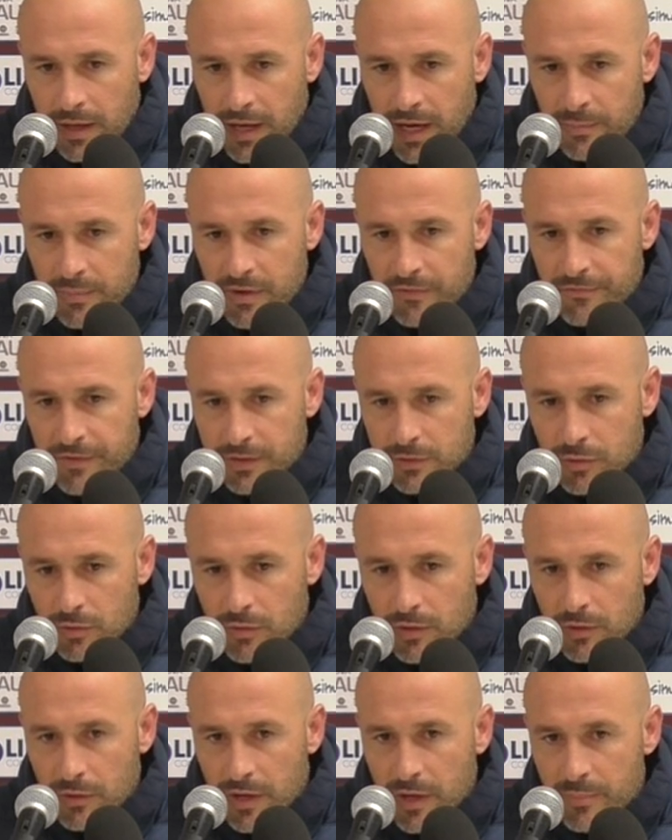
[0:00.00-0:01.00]
abbiamo fatto
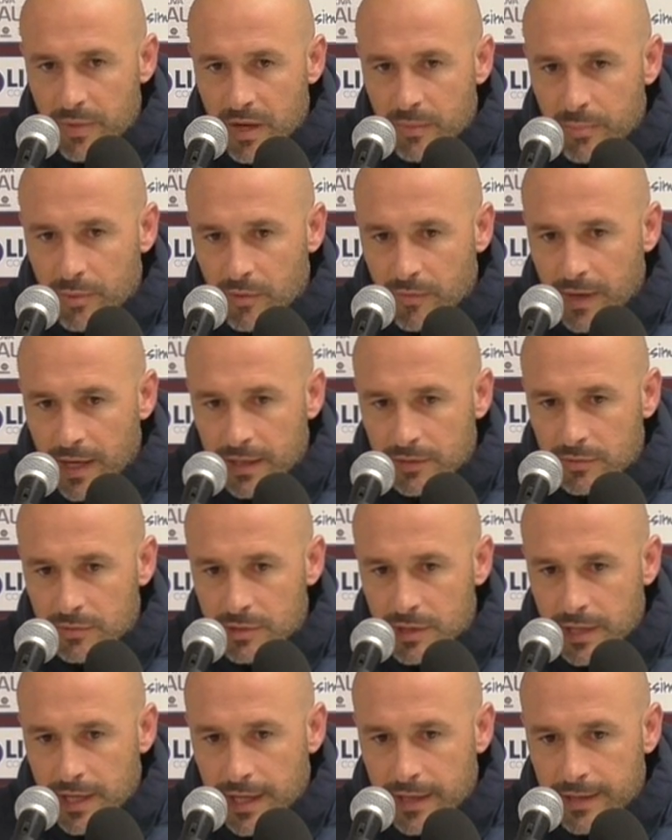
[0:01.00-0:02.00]
quello che abbiamo provato,
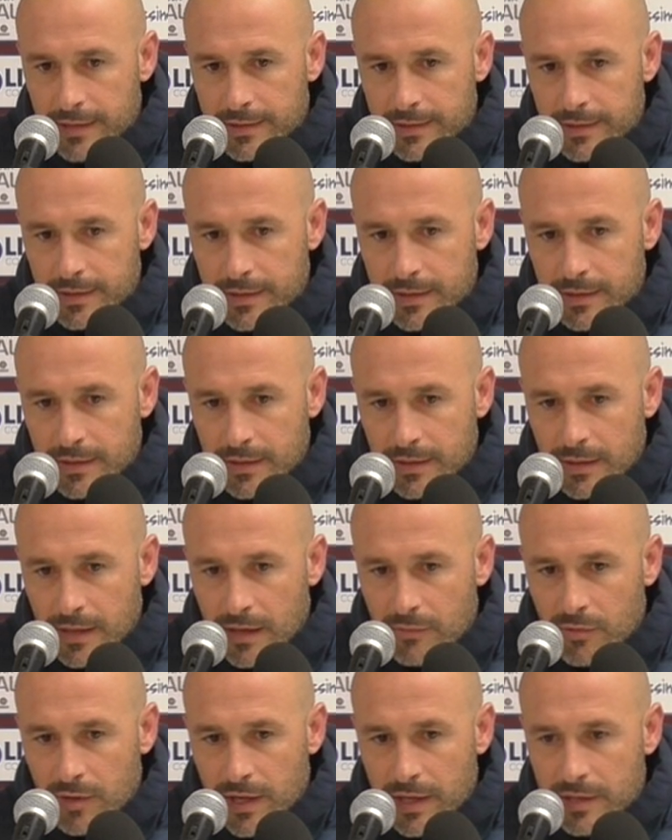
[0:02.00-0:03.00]
cercare di
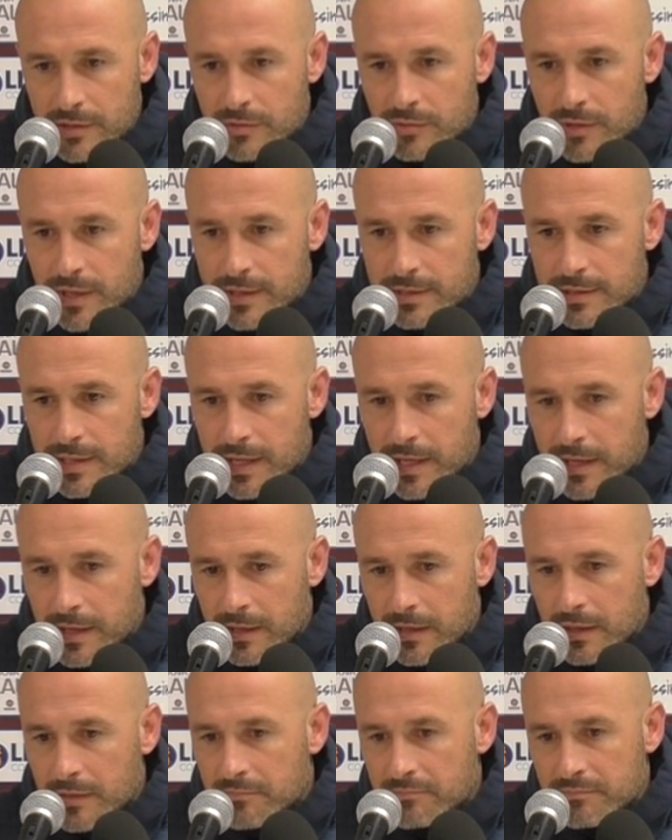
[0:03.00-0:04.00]
lavorare sugli
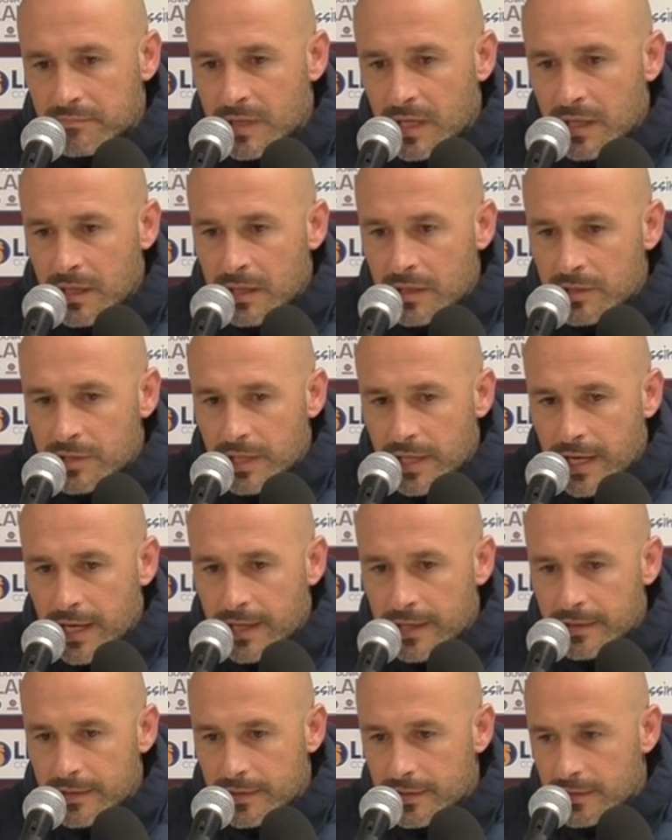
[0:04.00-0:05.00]
esterni,
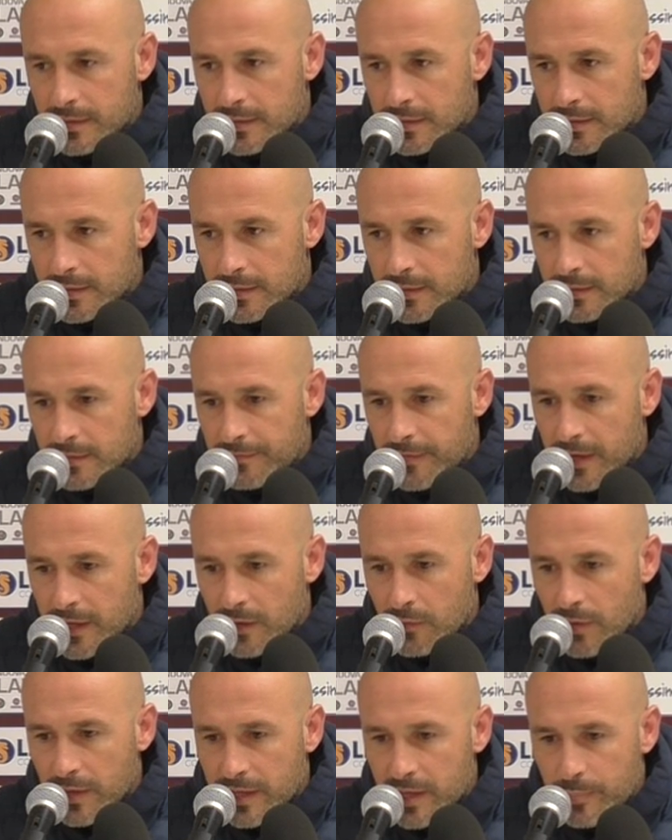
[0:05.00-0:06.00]
cercare di, di
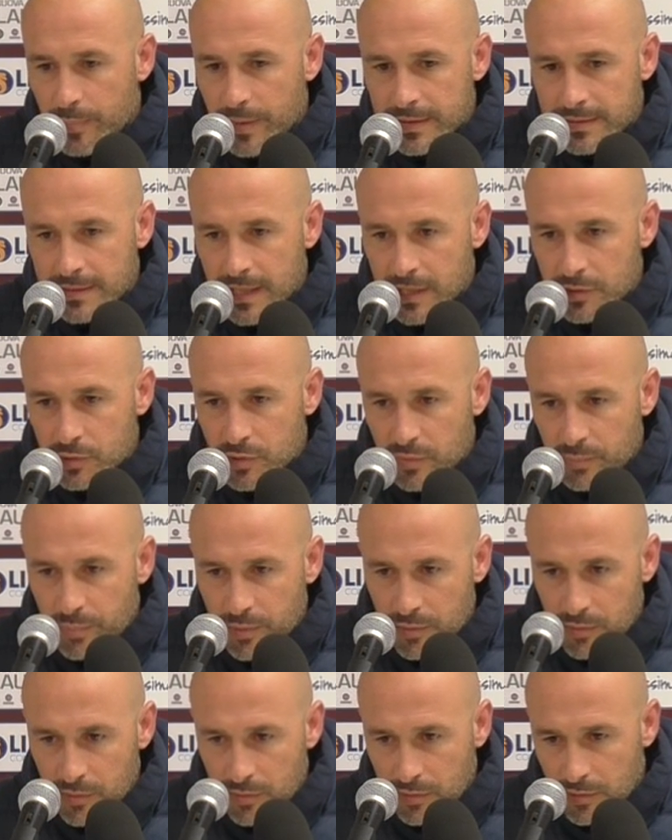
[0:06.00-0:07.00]
fare qualche passaggio in
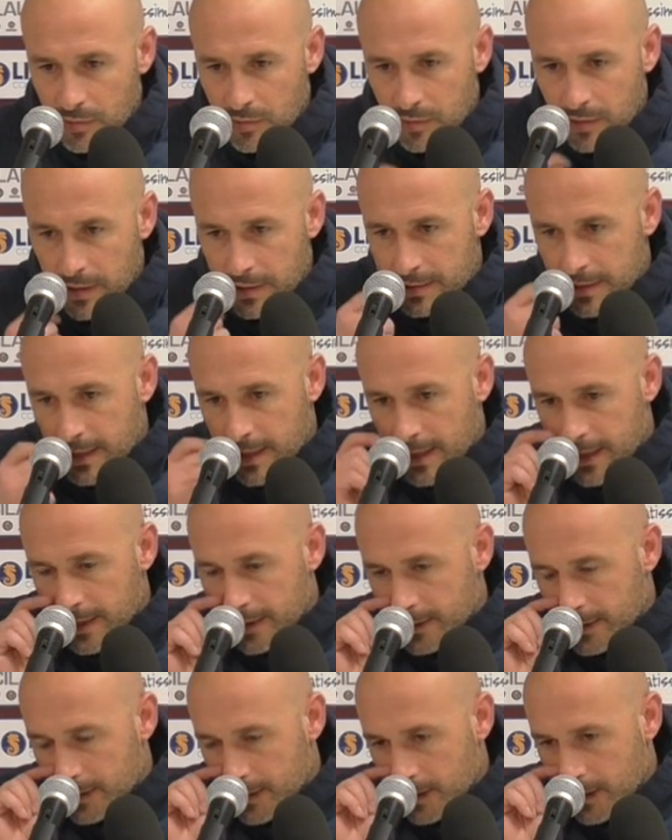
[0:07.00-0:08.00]
più e
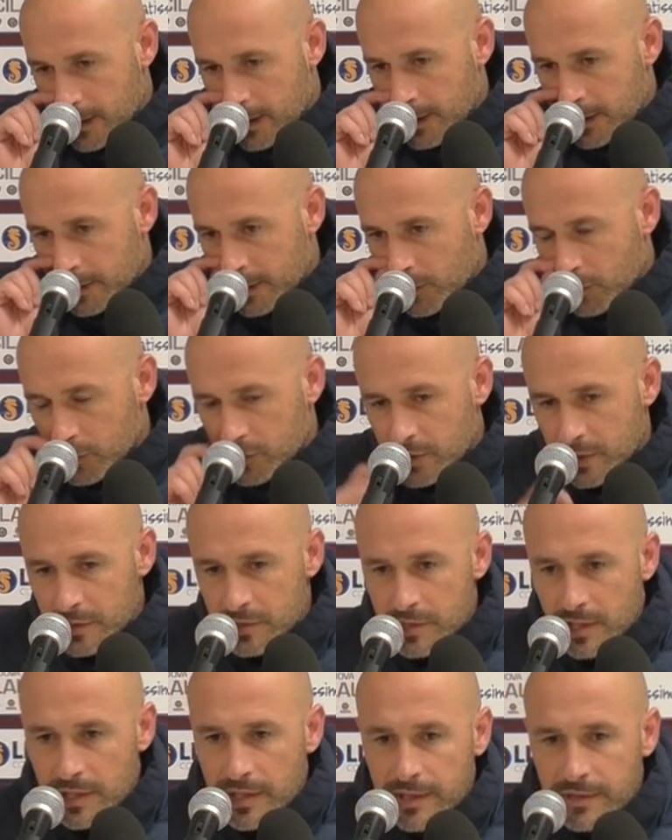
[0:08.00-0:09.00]
cercare di, di
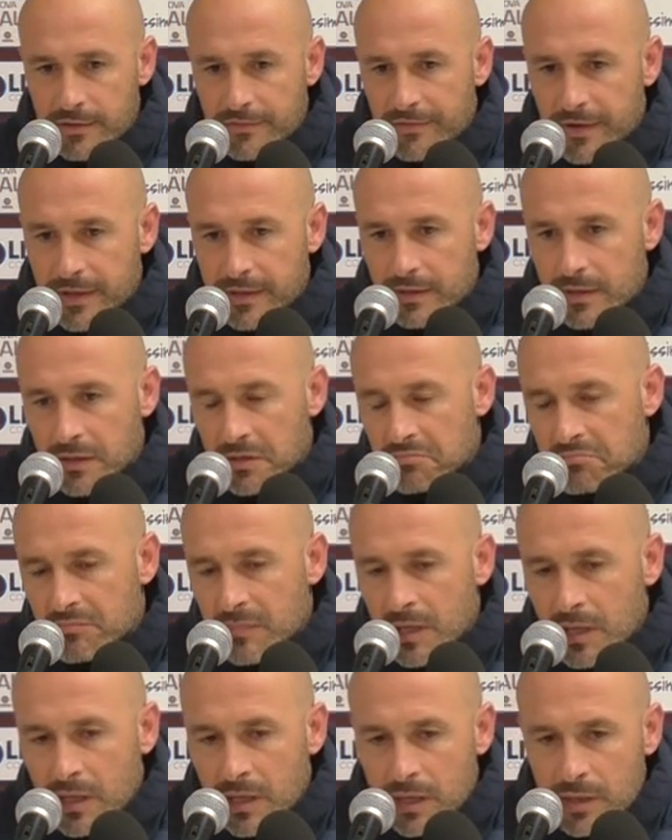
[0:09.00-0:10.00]
costringerli a difendere.